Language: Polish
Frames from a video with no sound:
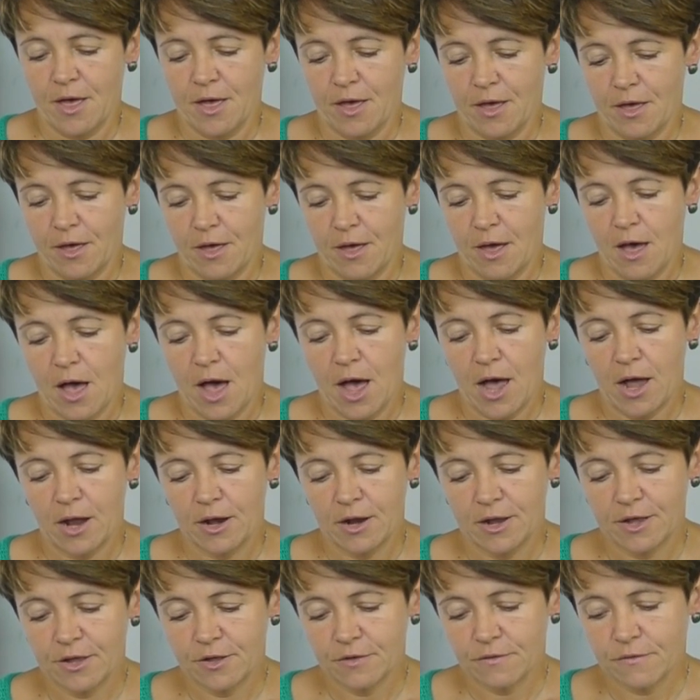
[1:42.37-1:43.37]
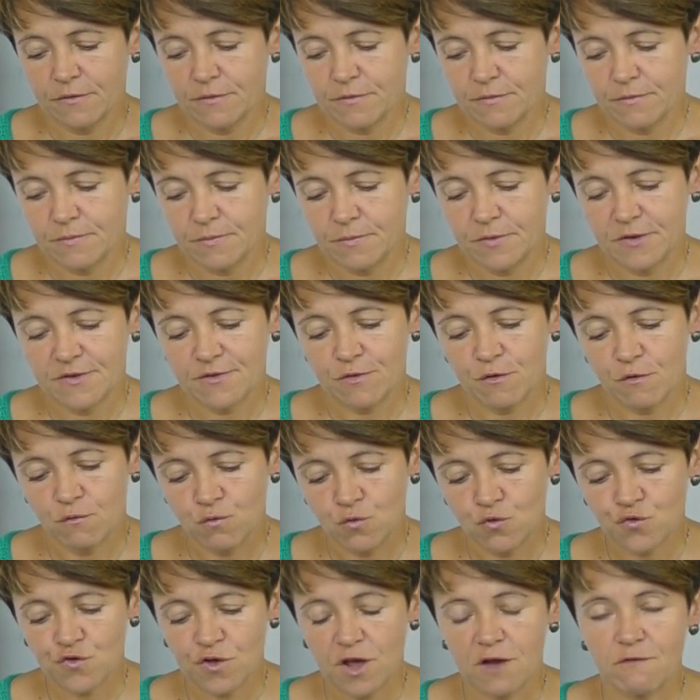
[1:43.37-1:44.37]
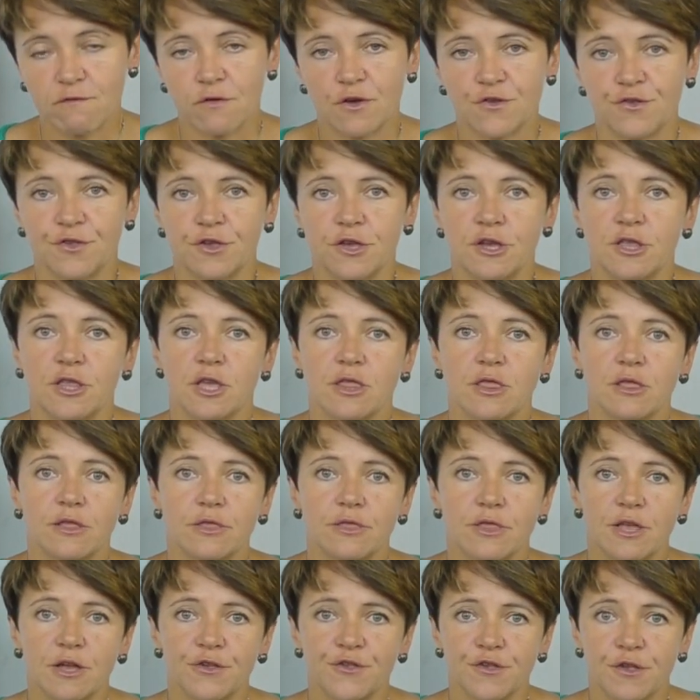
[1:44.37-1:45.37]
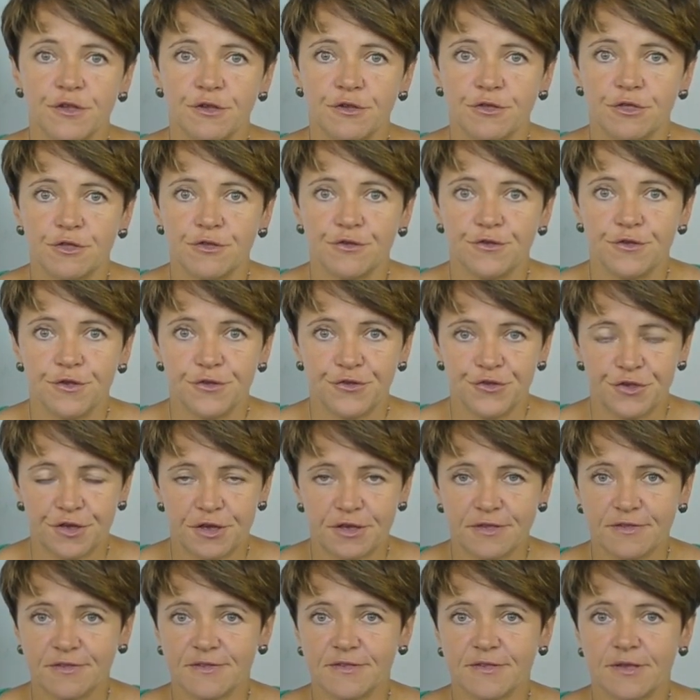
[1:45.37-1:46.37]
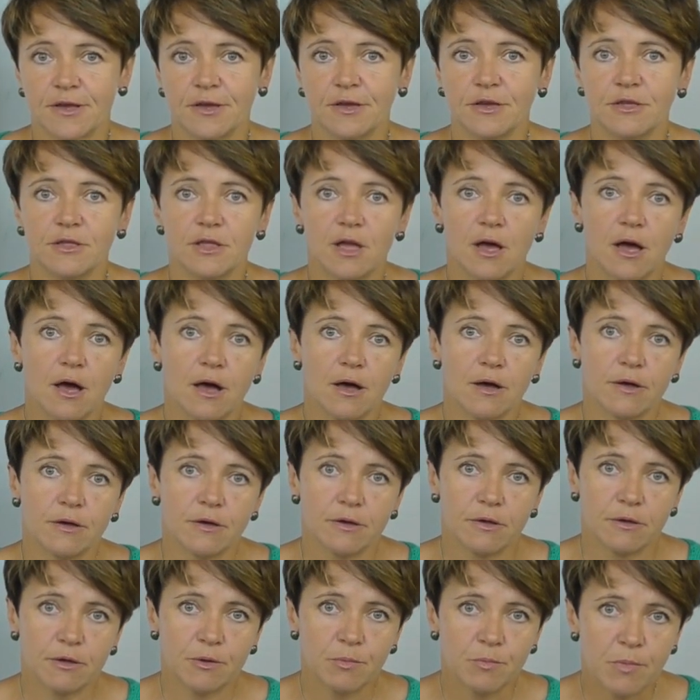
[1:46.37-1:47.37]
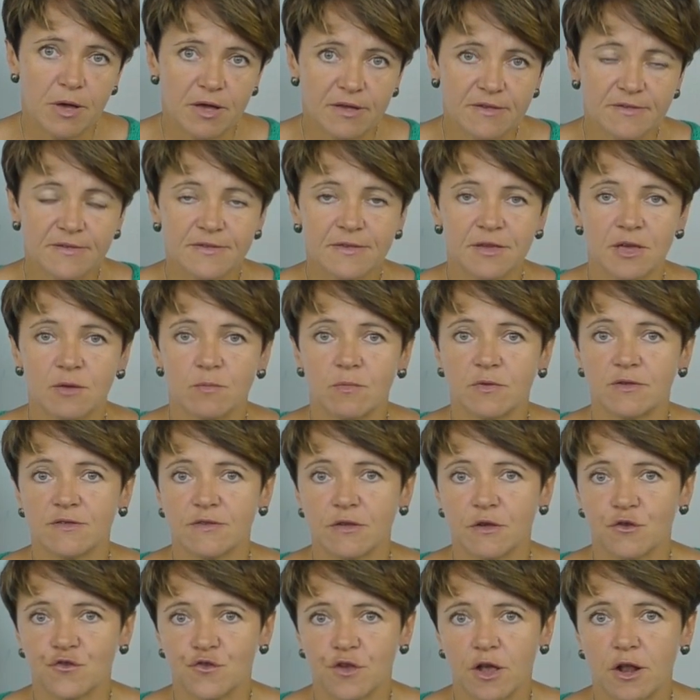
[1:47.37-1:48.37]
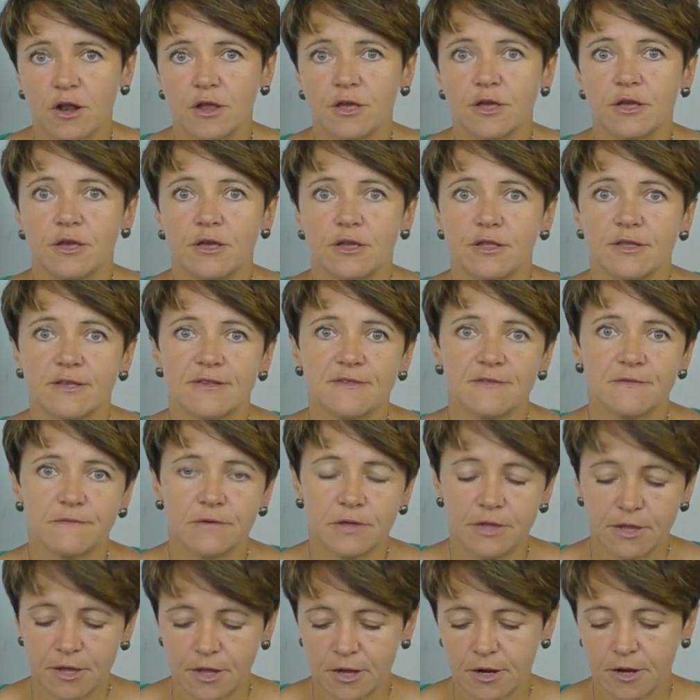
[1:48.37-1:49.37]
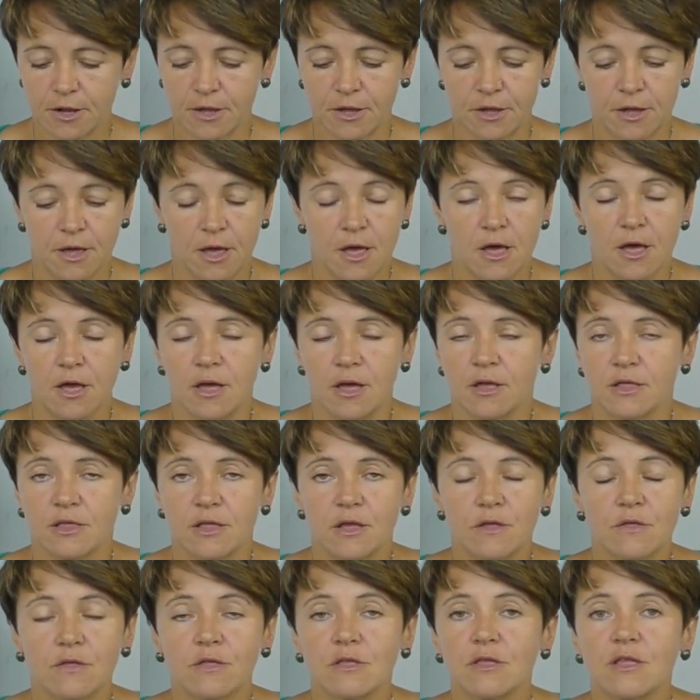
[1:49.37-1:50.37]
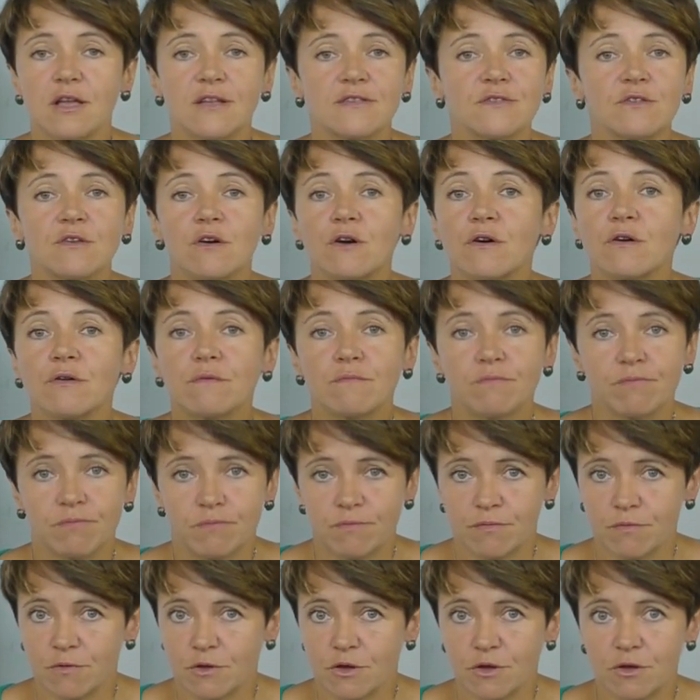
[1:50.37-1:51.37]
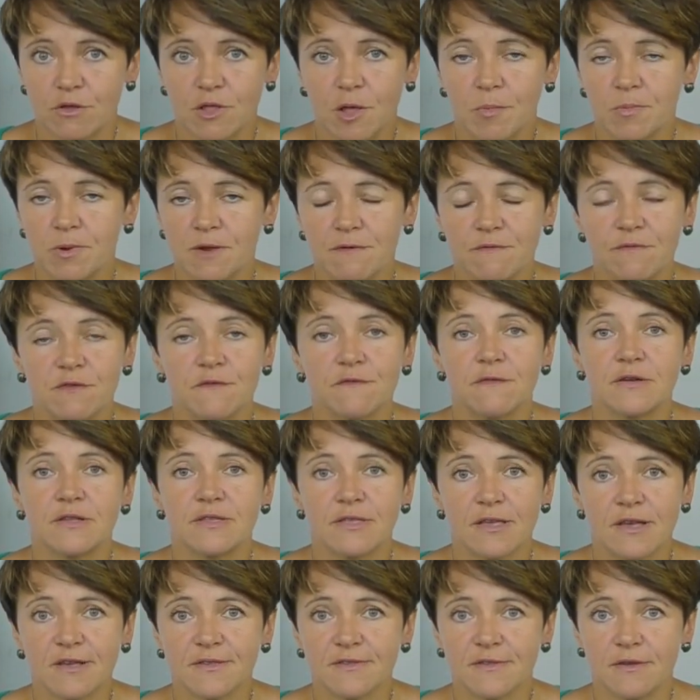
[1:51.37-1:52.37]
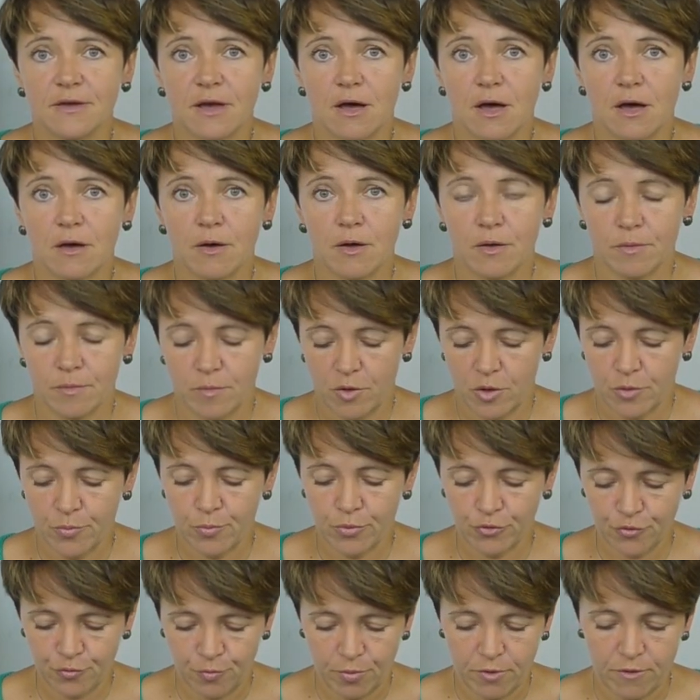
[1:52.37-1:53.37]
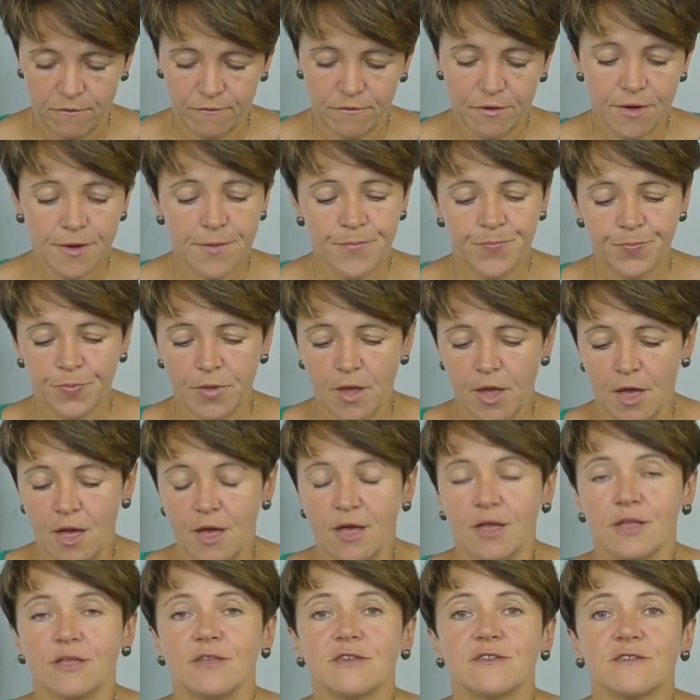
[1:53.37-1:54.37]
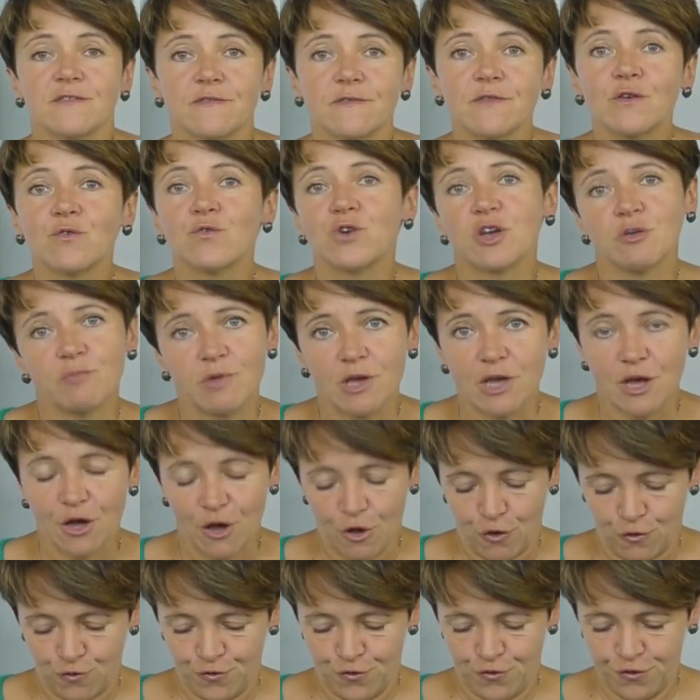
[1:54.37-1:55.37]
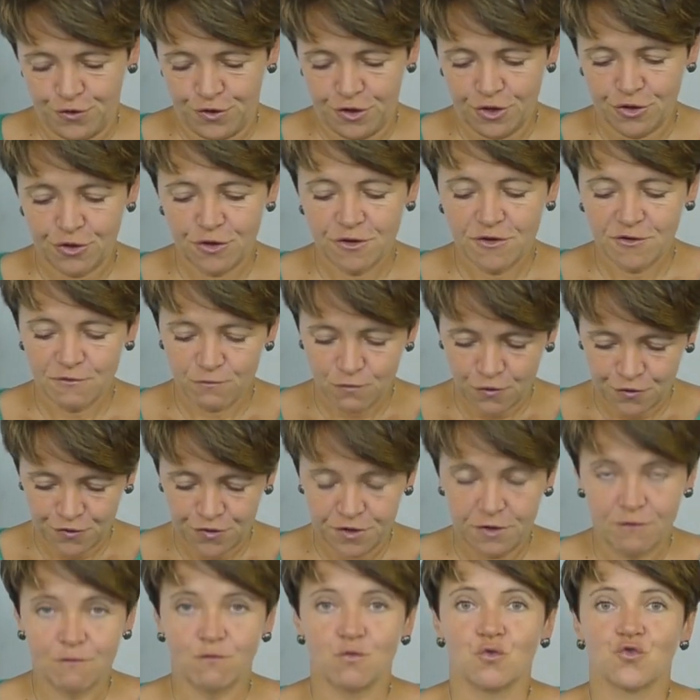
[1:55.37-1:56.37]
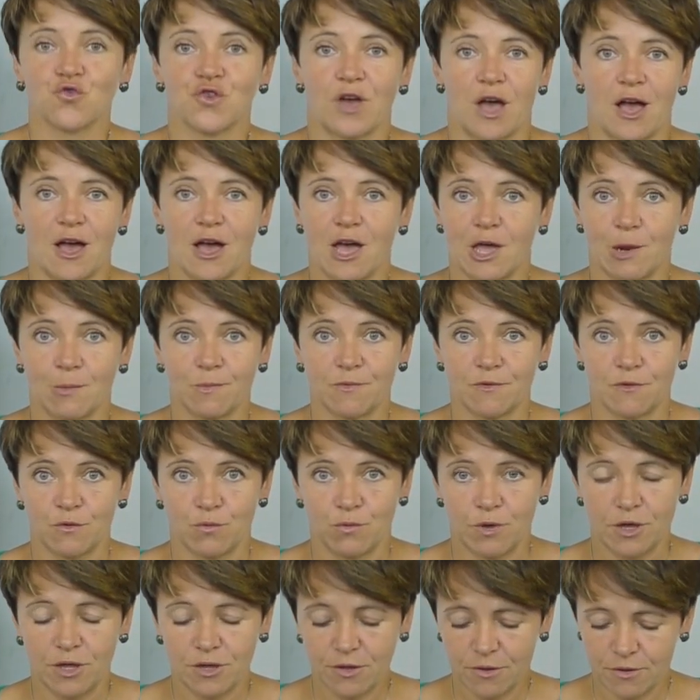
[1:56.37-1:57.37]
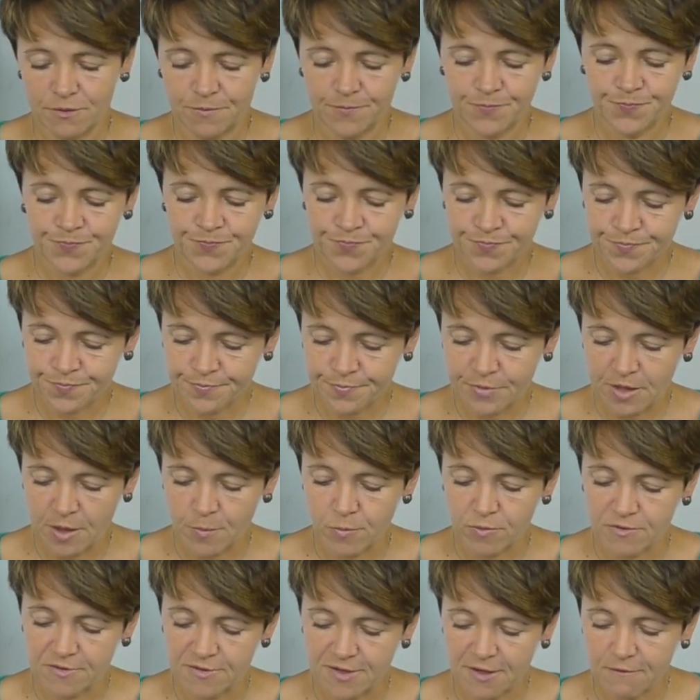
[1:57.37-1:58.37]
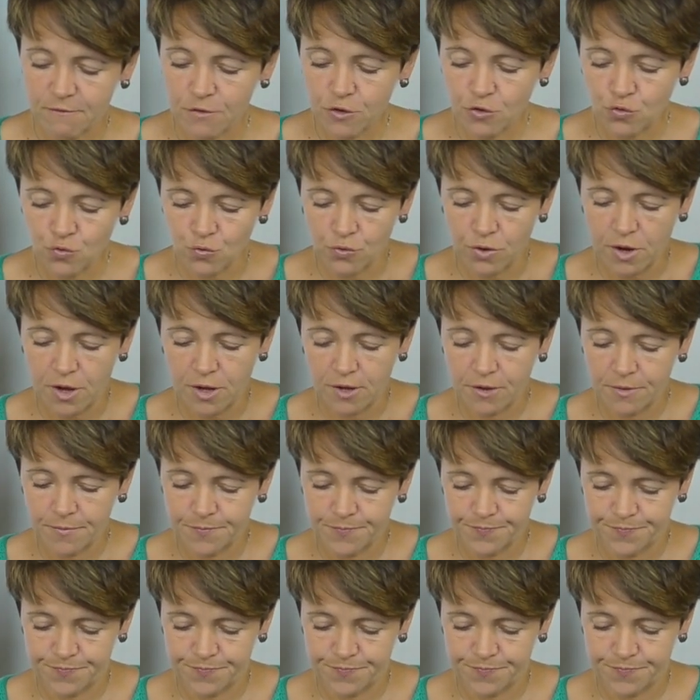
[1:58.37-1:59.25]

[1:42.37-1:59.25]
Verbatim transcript: E, ale e, jest to włóczka właśnie i na, na dzianiny dziecięce, i na e, męskie, męskie szaliki, na sweterki, na, na co naprawdę fantazja podpowie. Niezwykłej miękkości i to jest właśnie włóczka Wind, na podstawie której